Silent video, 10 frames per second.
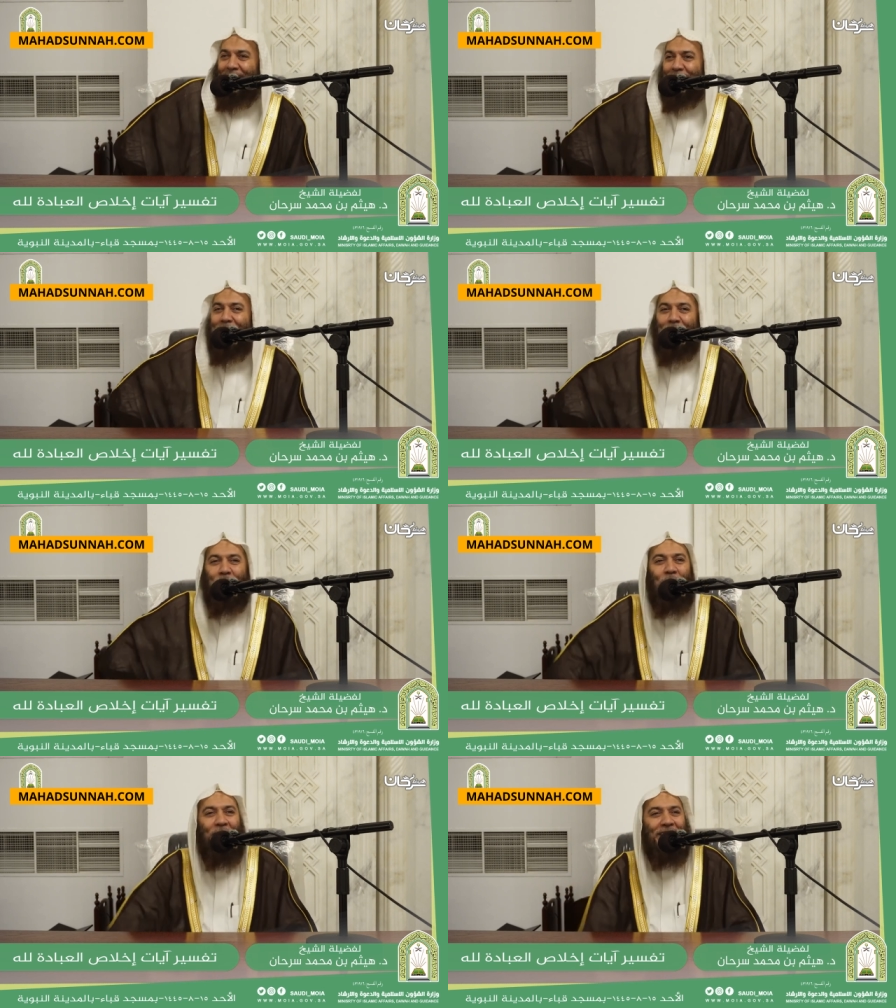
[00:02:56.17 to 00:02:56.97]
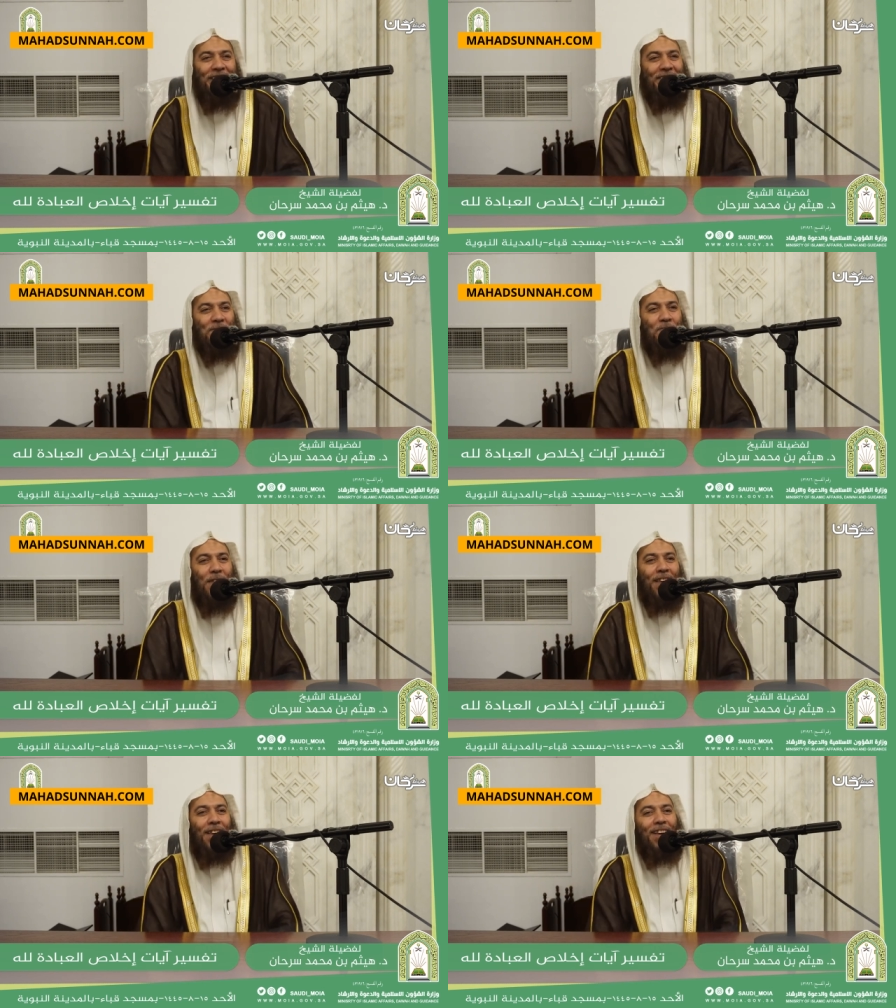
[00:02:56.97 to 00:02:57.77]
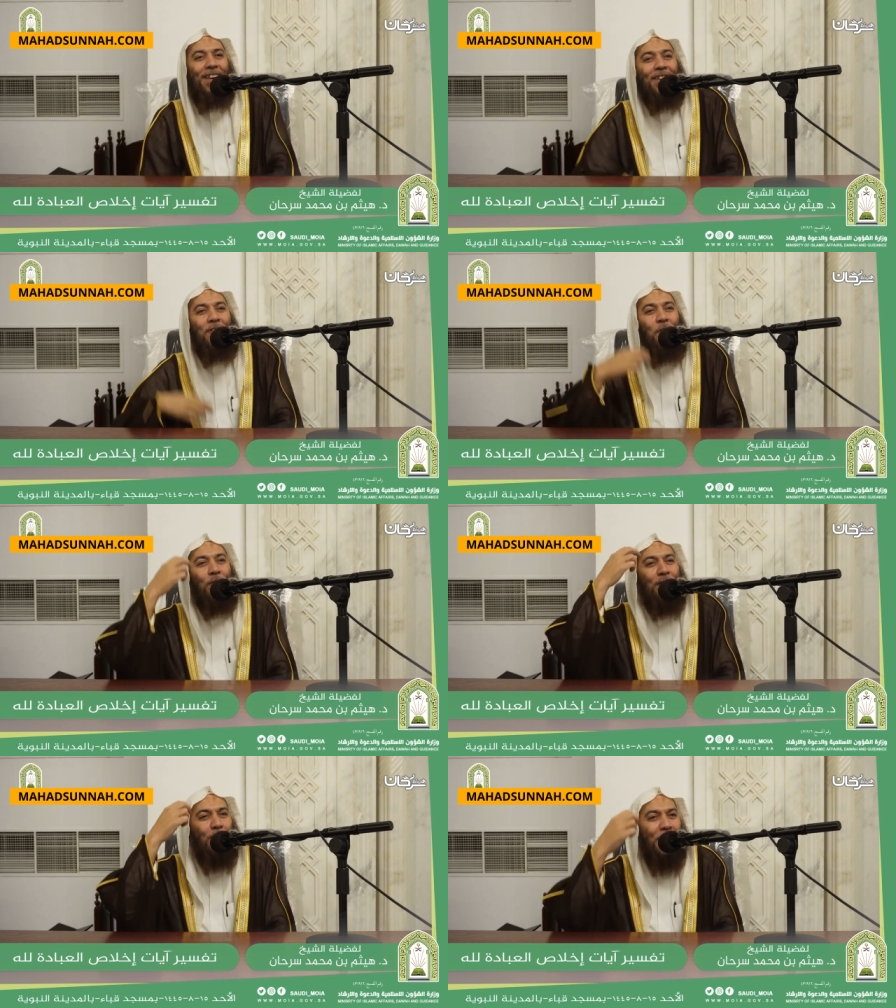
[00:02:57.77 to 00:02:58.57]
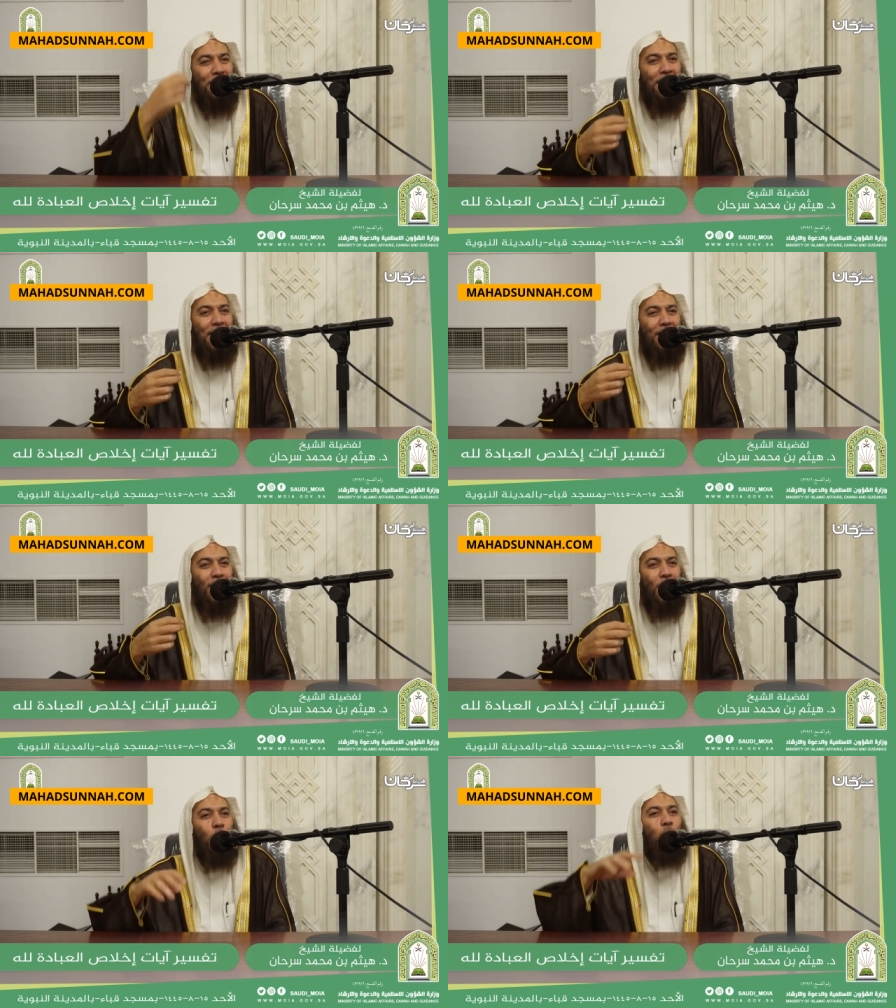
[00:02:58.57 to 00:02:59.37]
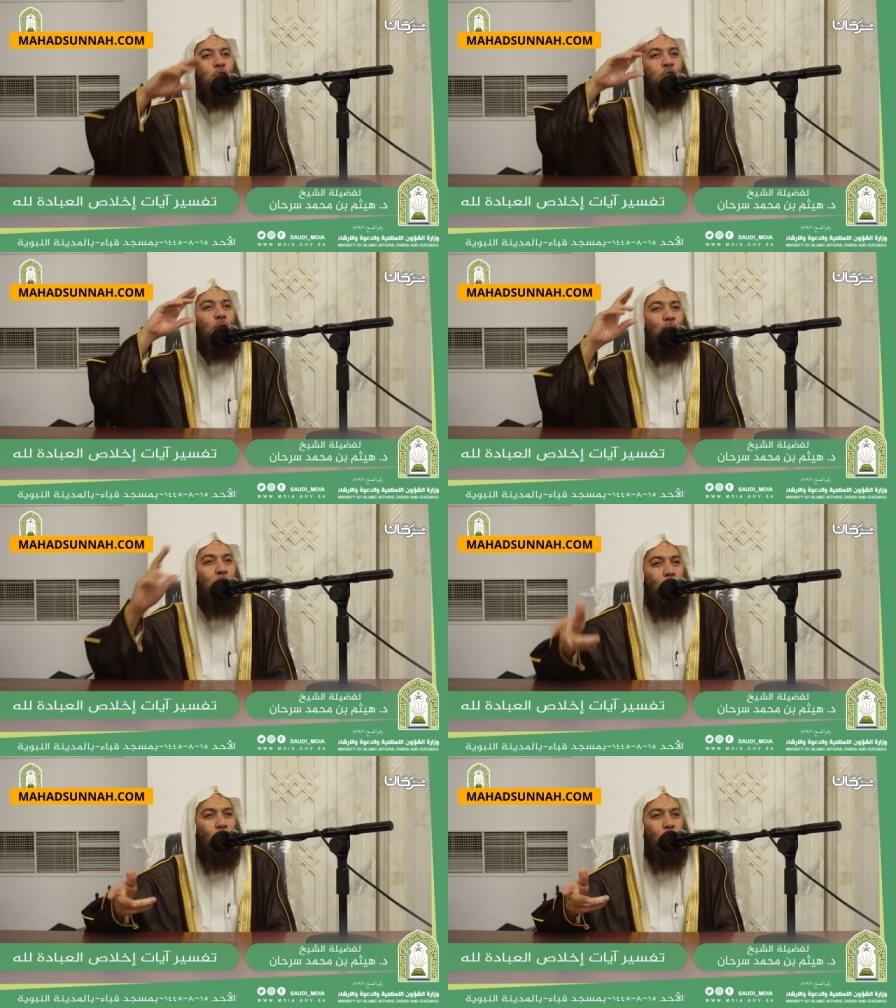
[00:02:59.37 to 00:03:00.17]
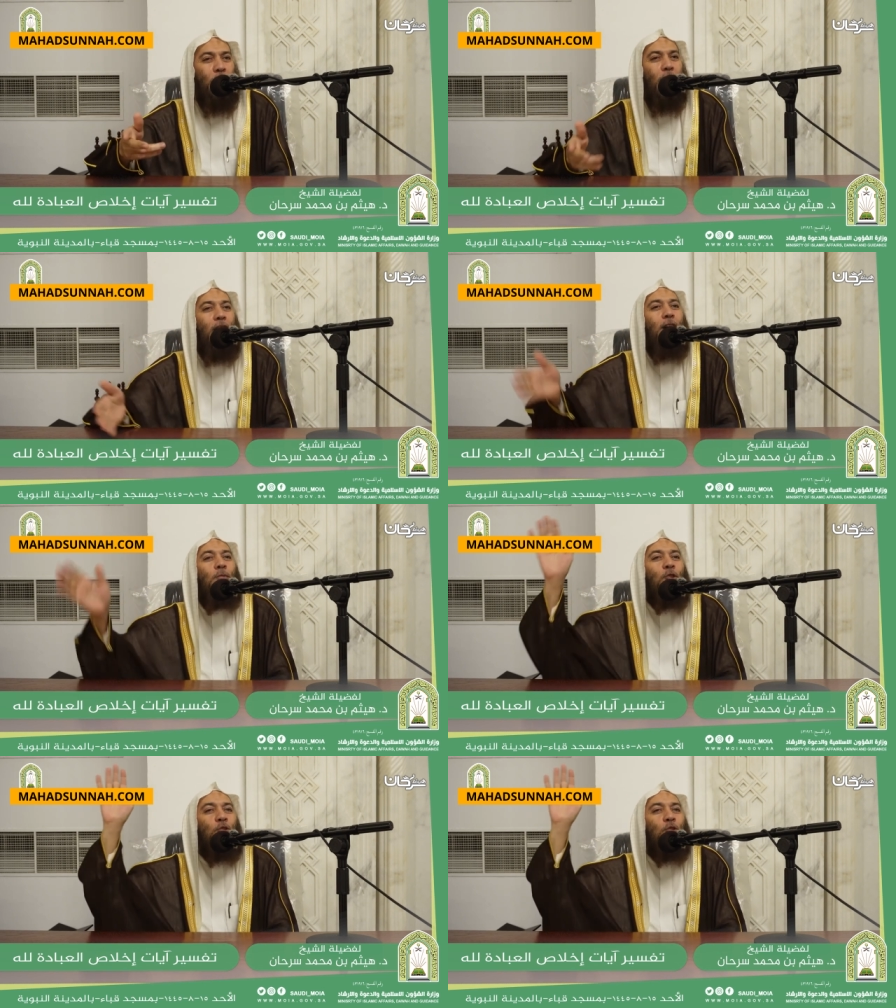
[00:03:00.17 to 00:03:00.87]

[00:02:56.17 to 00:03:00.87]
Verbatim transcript: اقترحوا علي تحط دمعتين وتسب الحكام